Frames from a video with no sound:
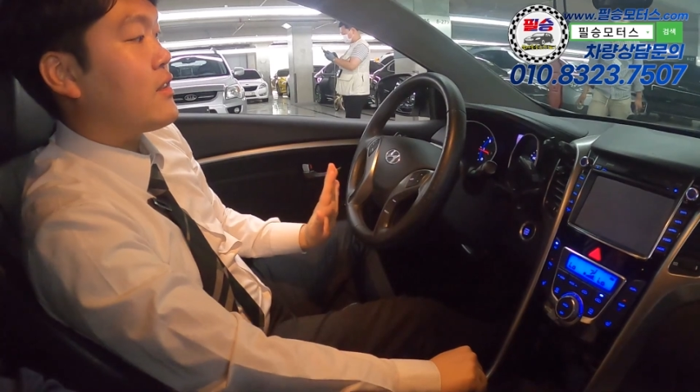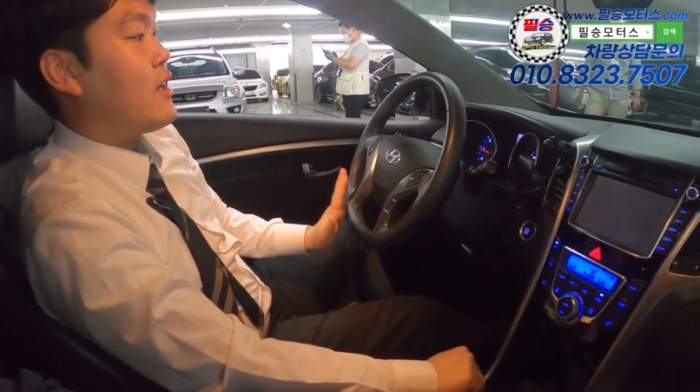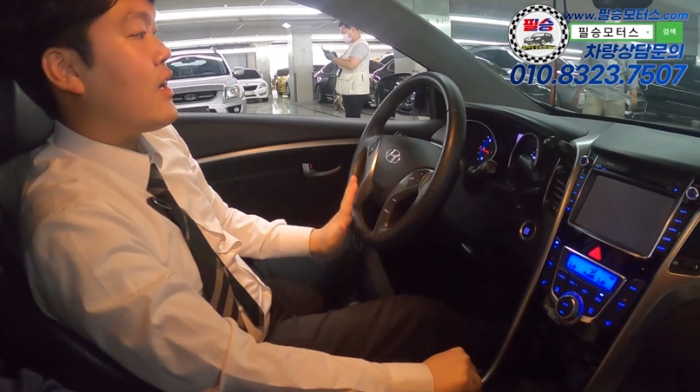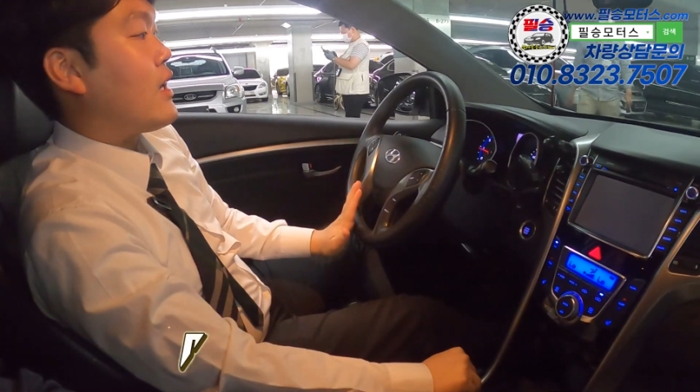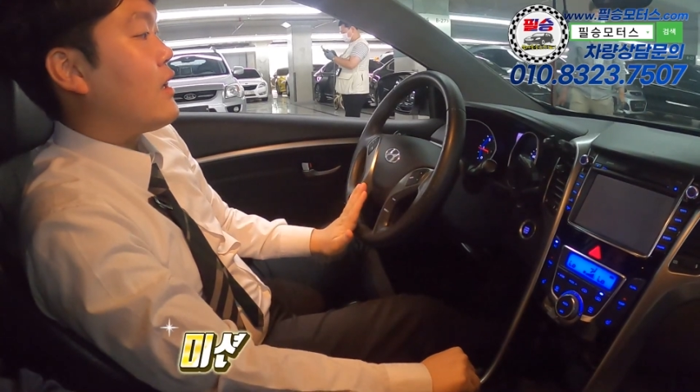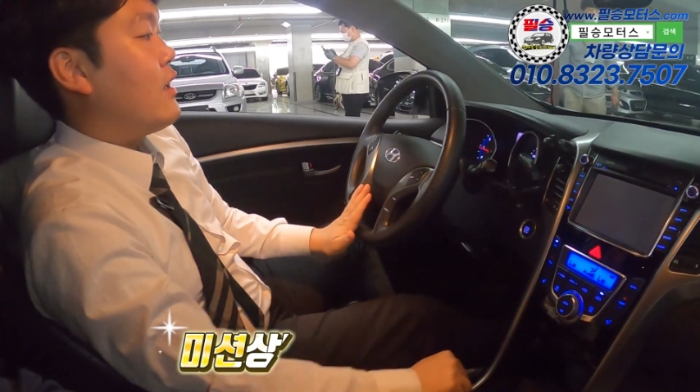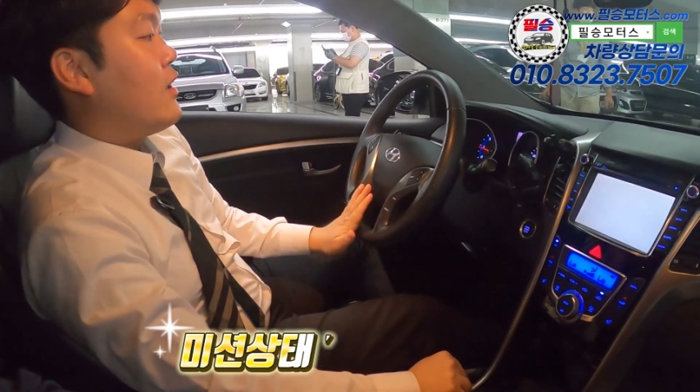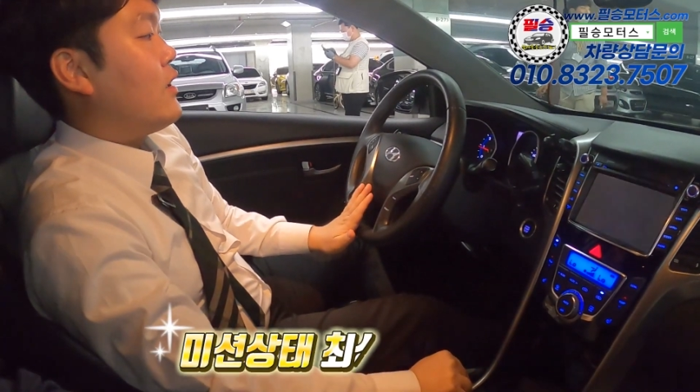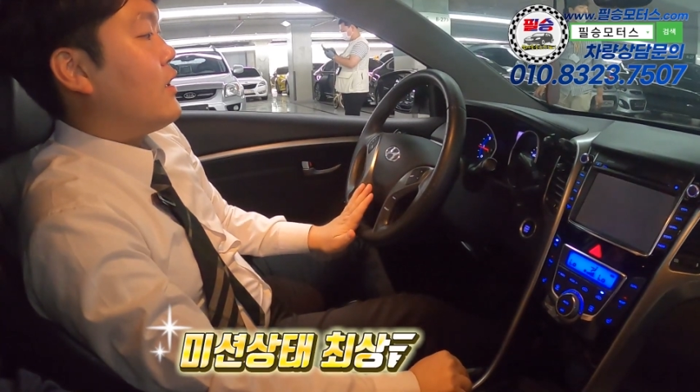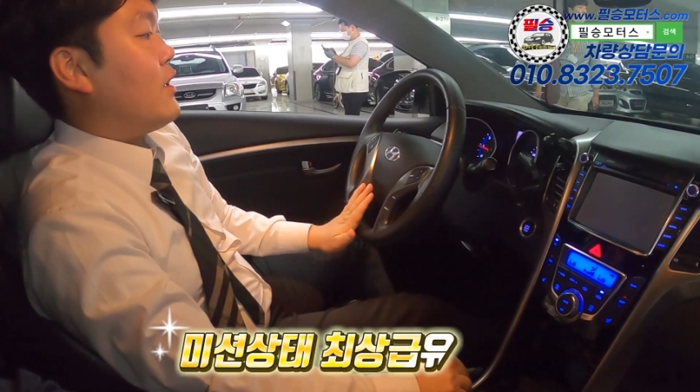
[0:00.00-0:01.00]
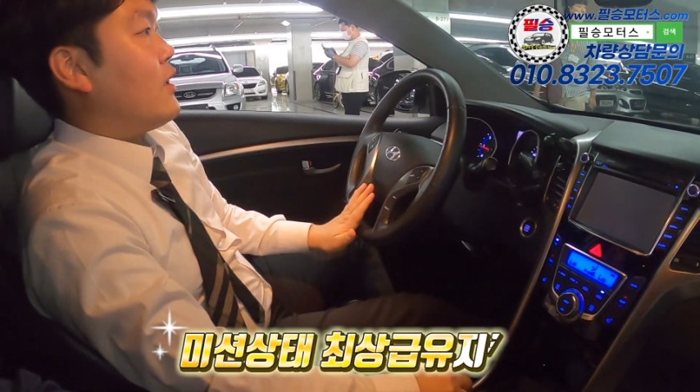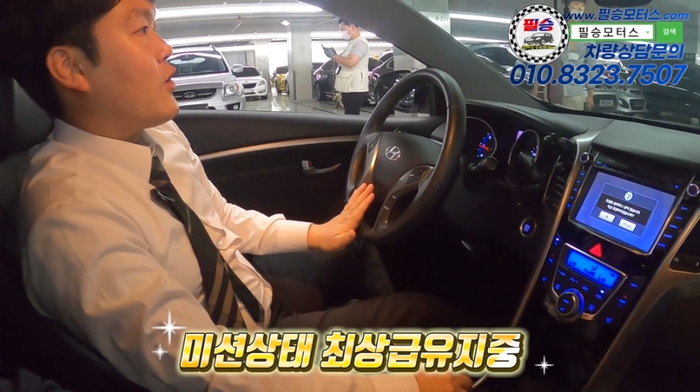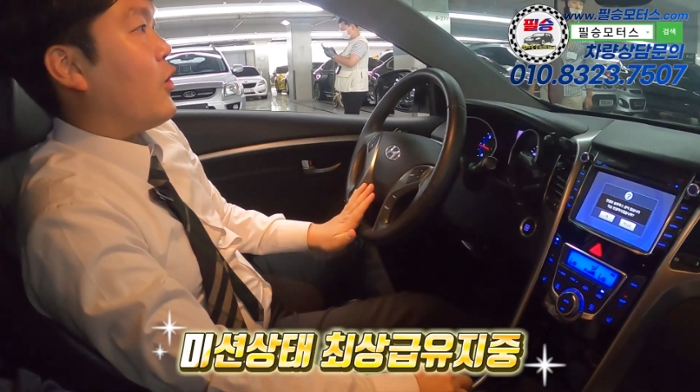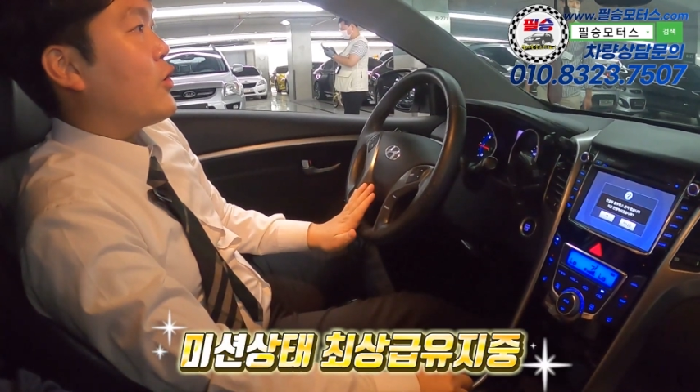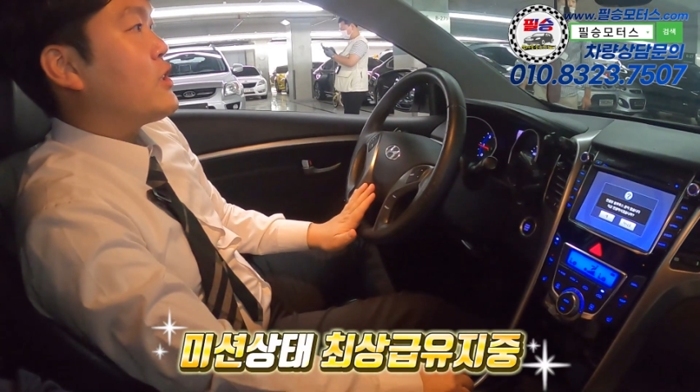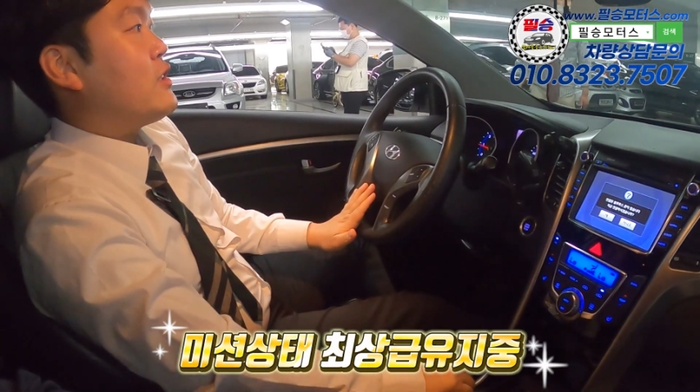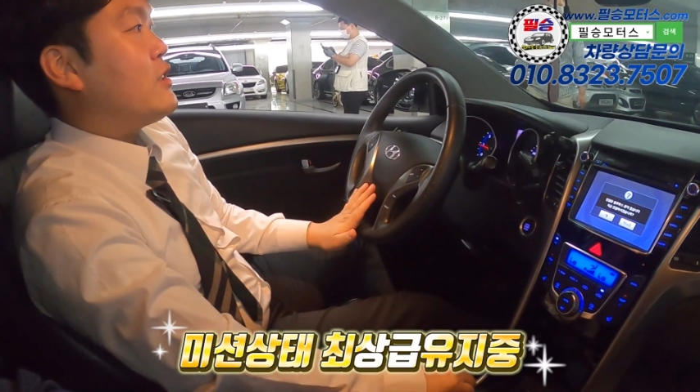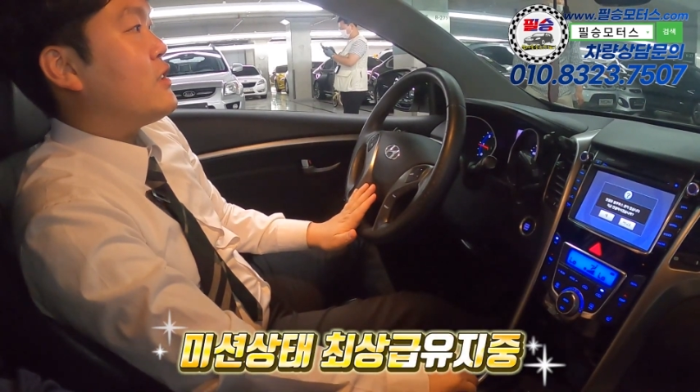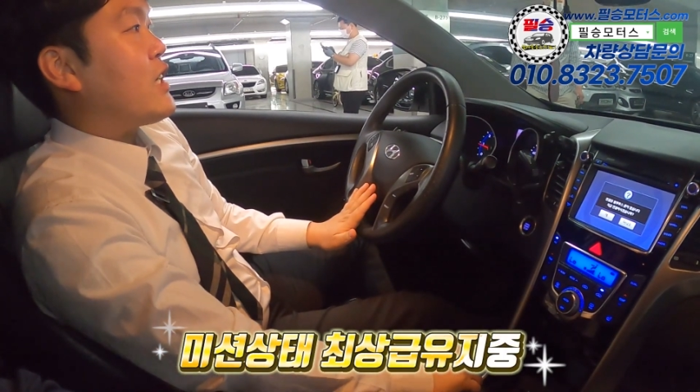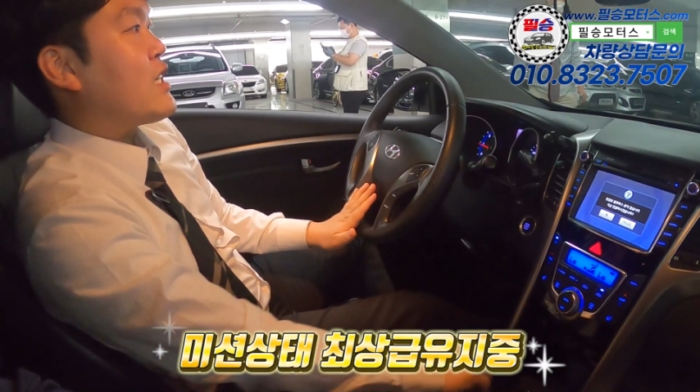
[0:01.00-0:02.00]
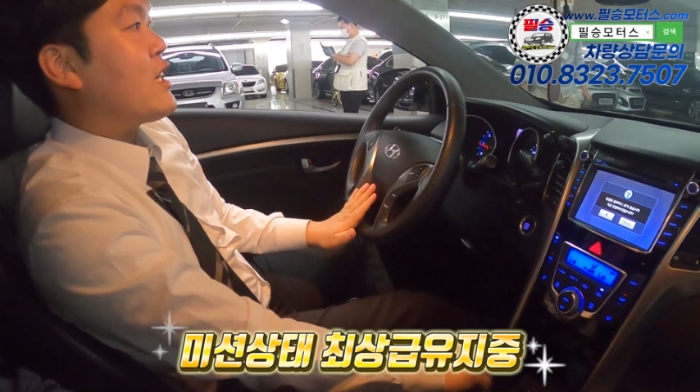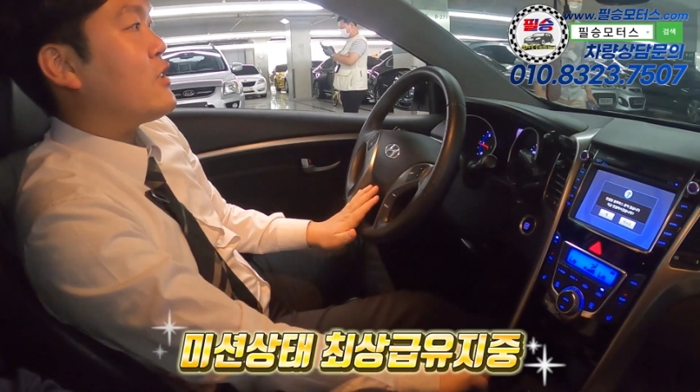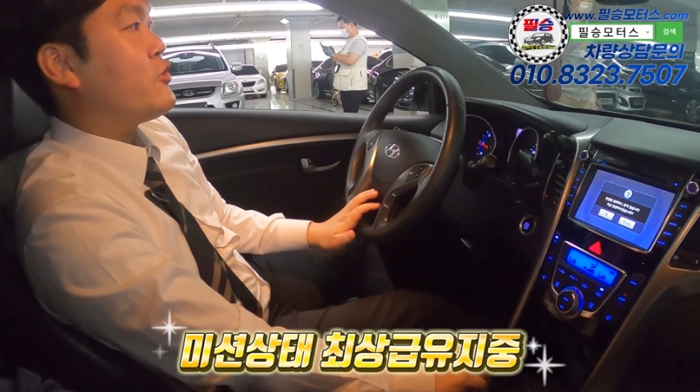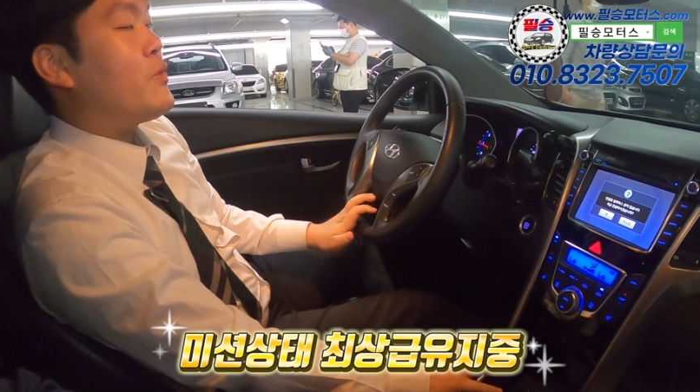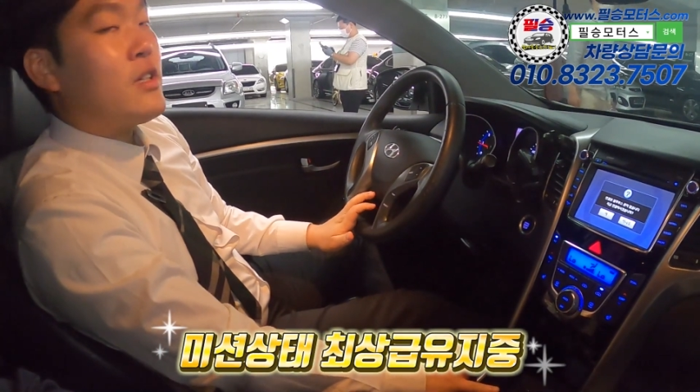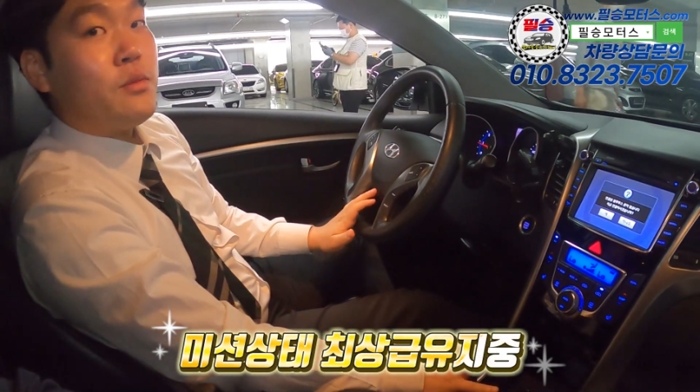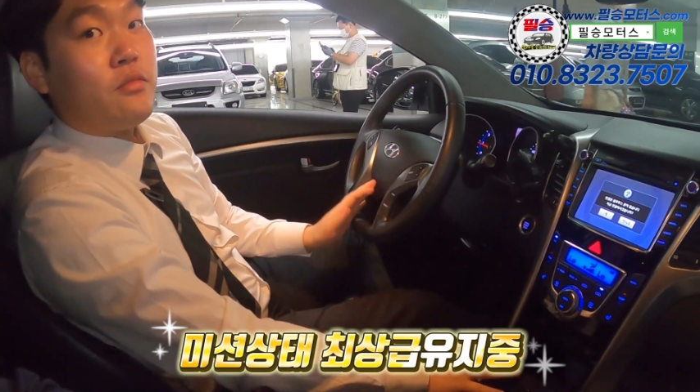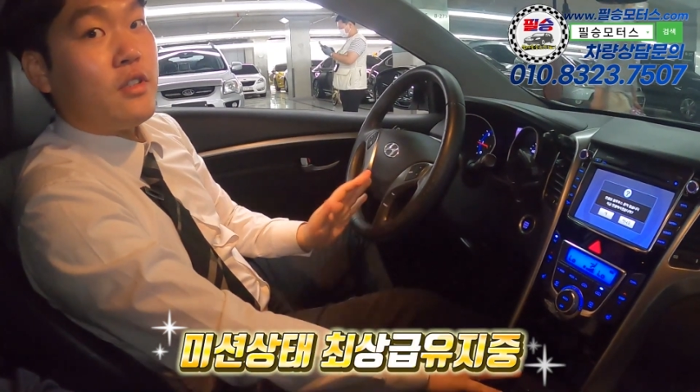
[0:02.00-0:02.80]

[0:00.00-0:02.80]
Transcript: 상태 거진 제 차량 구매하신